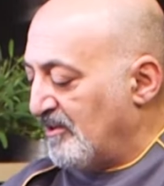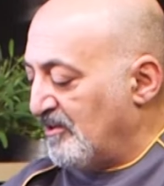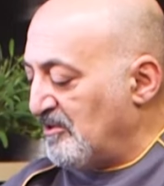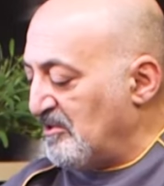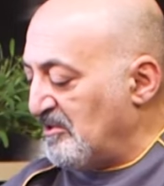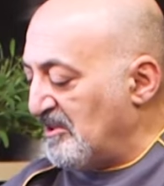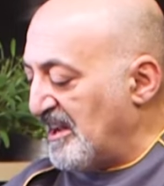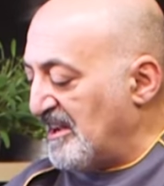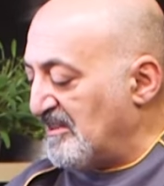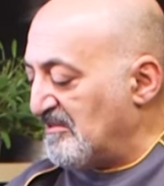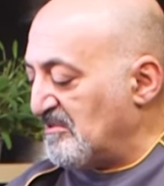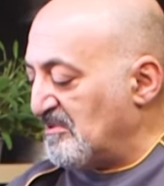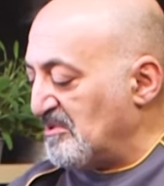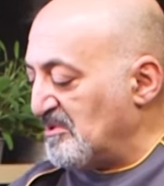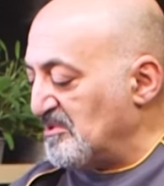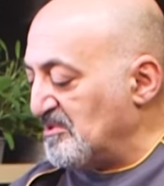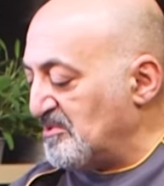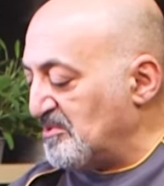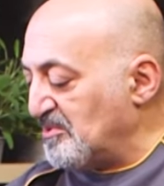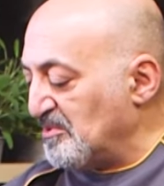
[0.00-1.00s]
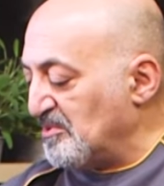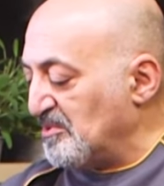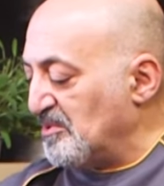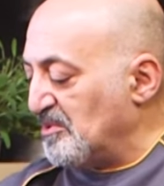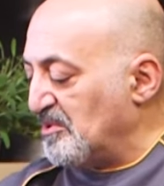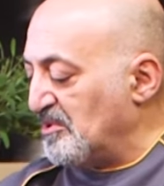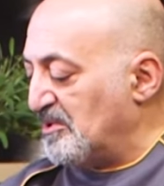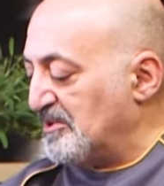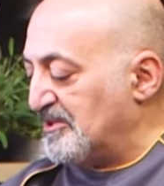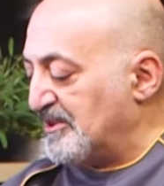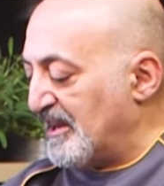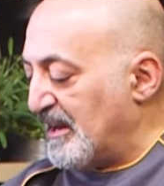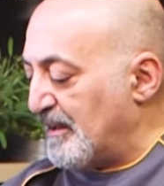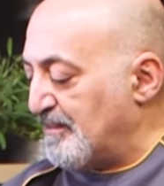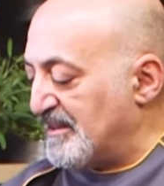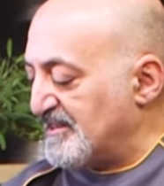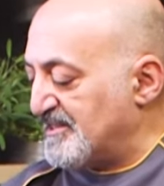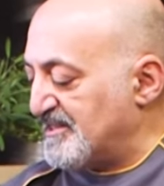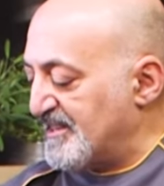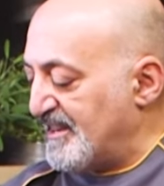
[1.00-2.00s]
Ora con tutta la
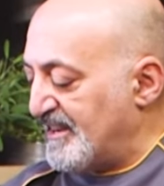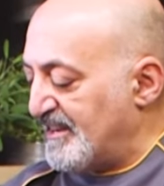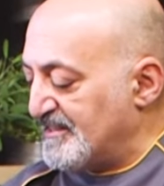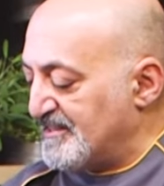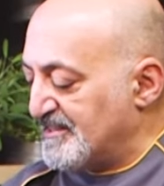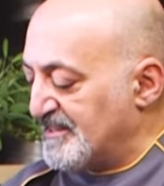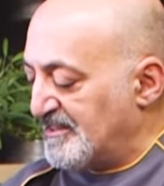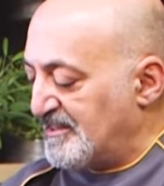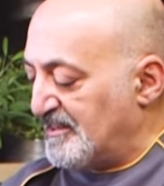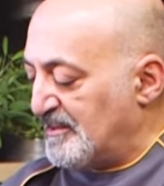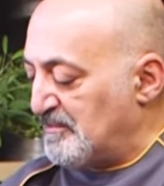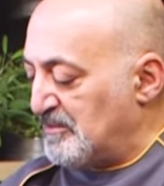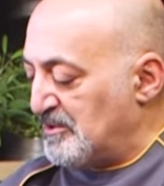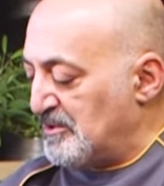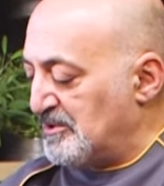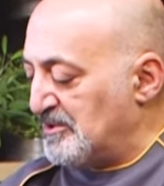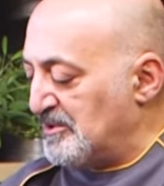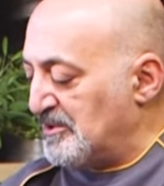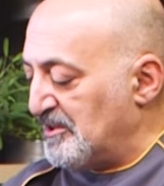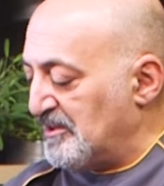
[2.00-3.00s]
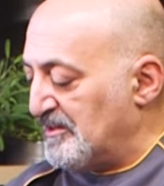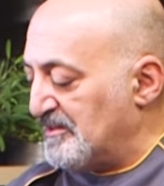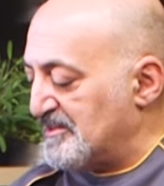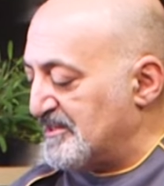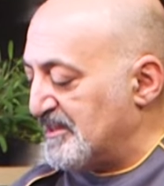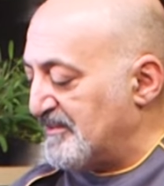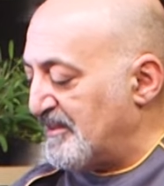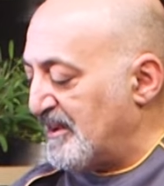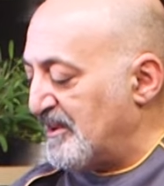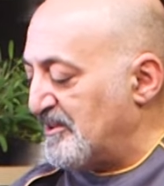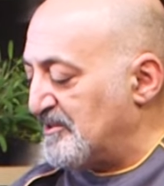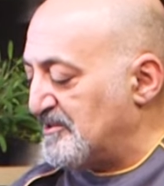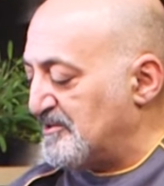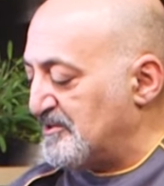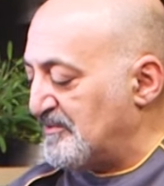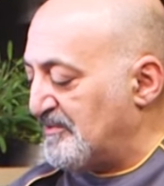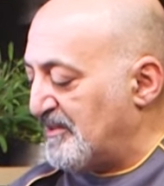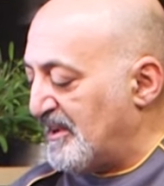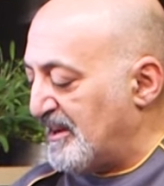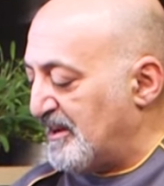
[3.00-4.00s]
pazienza del mondo si fanno
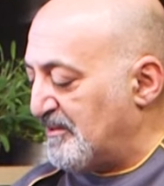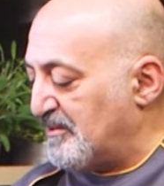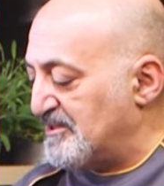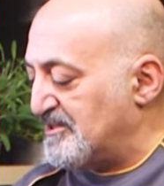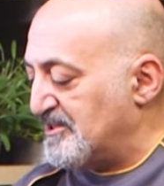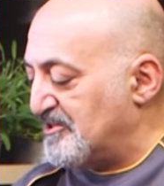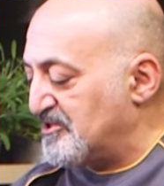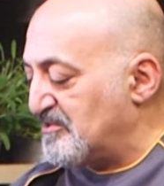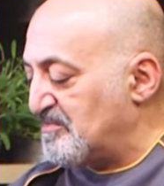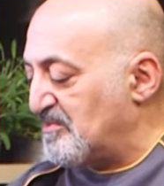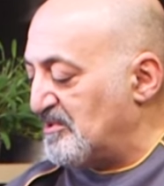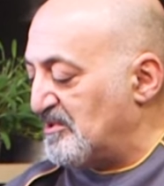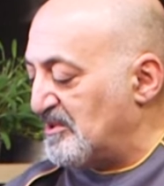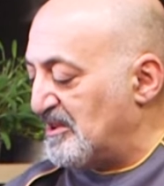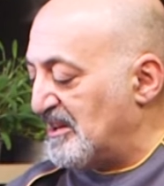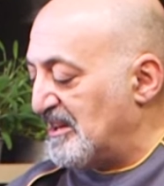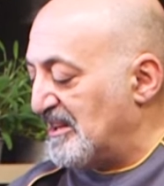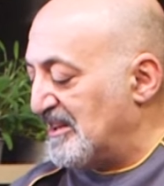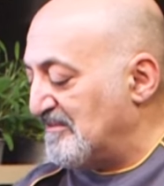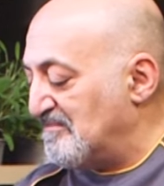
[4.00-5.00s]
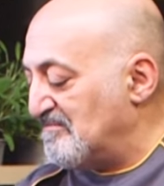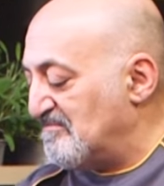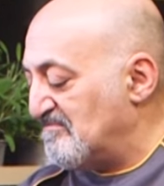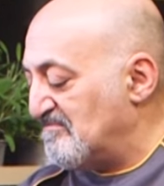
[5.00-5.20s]
stufare queste cipolle